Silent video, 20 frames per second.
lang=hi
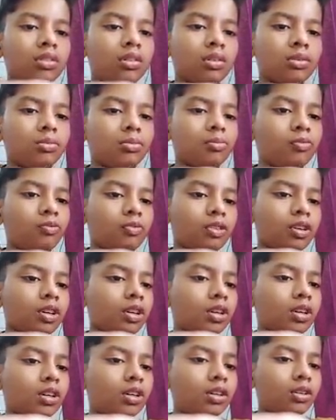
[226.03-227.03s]
अब
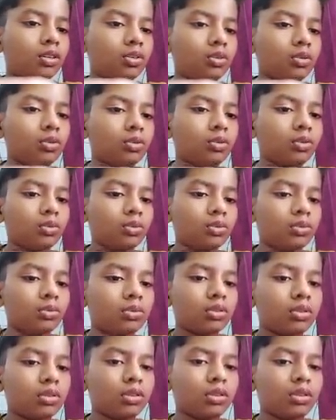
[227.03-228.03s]
वन टू
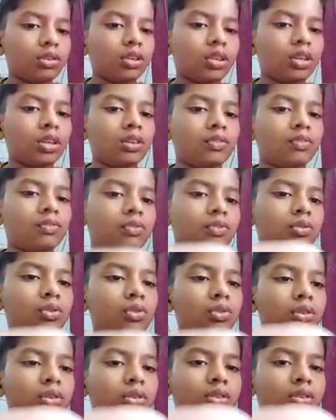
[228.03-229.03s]
थ्री फोर